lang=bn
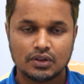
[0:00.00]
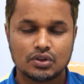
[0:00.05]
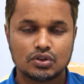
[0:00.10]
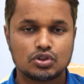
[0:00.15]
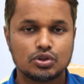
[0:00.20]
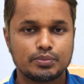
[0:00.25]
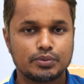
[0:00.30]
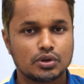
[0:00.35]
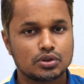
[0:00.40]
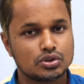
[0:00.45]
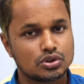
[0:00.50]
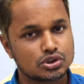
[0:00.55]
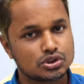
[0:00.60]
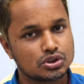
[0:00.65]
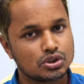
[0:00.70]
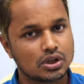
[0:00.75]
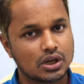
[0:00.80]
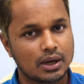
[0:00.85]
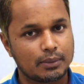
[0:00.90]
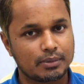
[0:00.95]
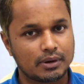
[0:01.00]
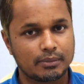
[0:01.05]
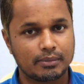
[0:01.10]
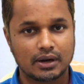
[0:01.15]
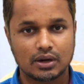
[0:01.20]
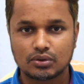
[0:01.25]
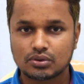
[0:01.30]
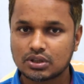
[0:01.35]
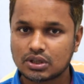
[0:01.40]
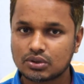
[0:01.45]
সুপ্রিয় দর্শক আপনারা
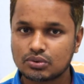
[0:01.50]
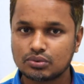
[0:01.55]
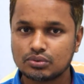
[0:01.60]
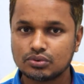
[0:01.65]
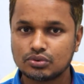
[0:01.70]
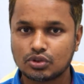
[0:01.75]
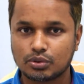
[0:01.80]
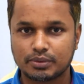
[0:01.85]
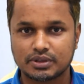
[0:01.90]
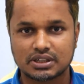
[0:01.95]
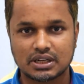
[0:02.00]
ভালো থাকুন তবে